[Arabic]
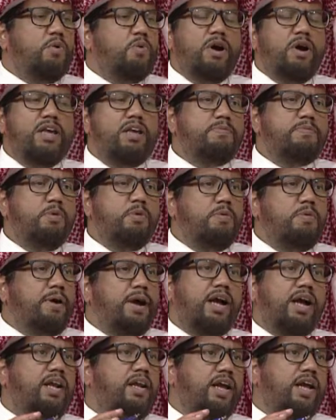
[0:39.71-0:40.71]
وهي وهو
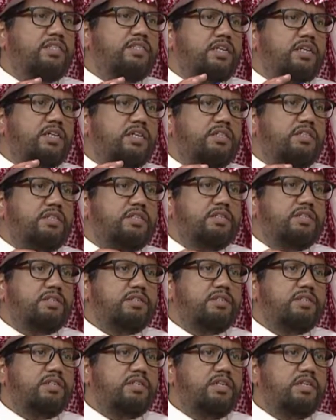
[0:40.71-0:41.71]
ما يخليها تركد
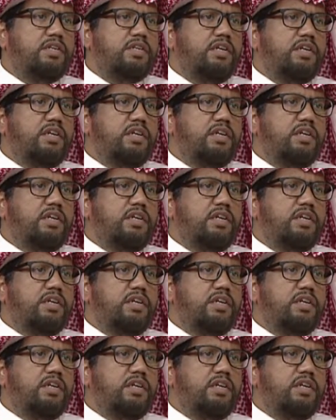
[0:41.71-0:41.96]
ابد